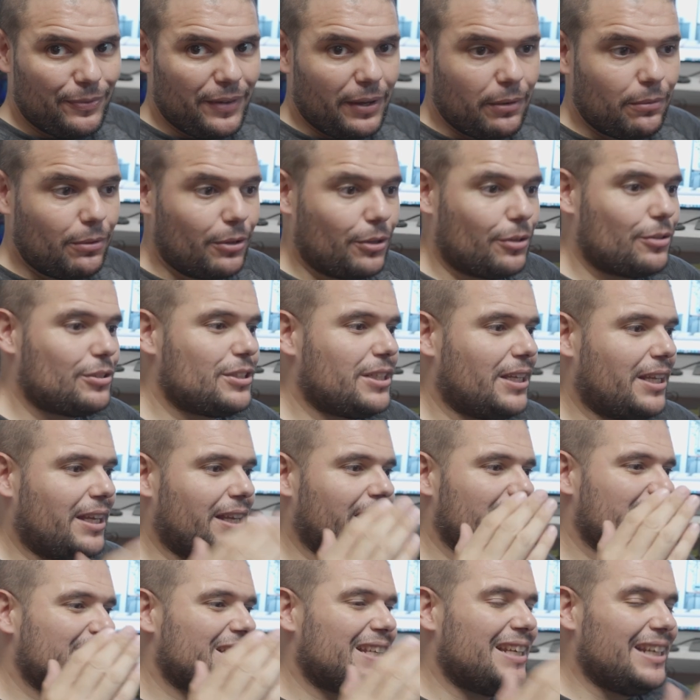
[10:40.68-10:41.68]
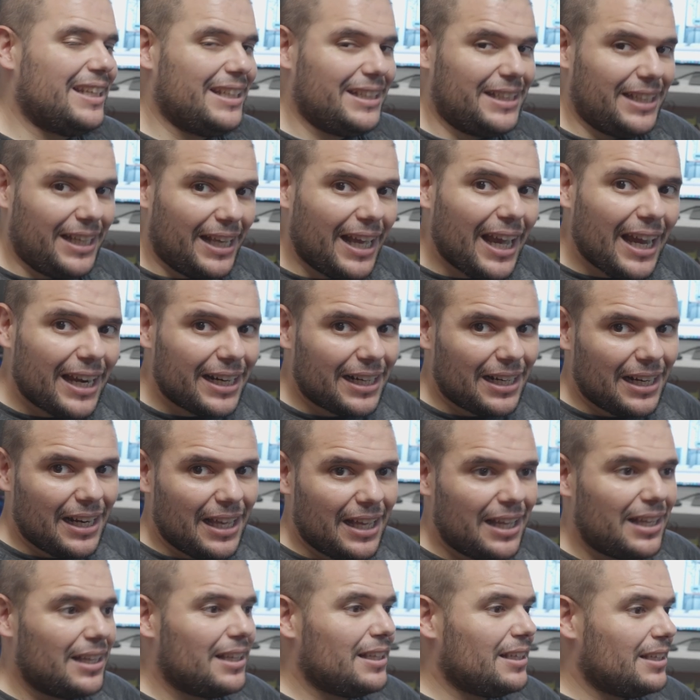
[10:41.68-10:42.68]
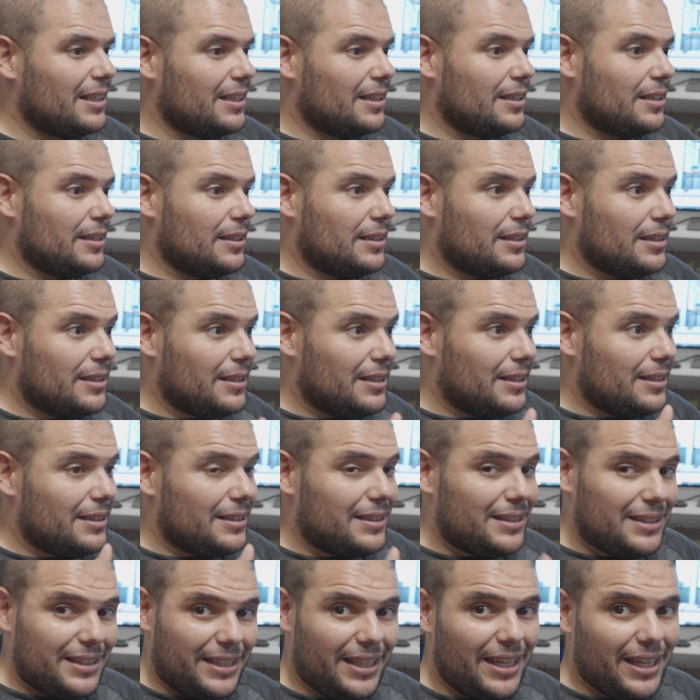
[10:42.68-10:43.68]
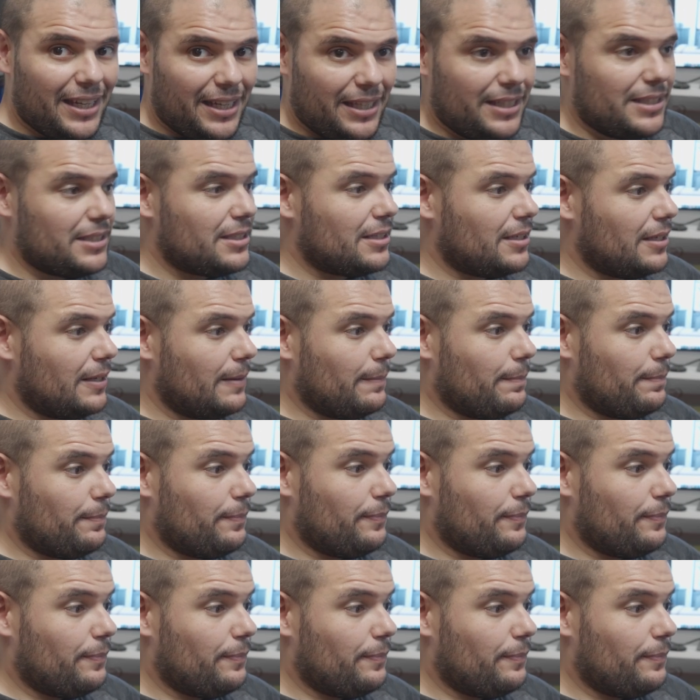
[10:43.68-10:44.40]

¿de acuerdo? Si quieres criticarla, tienes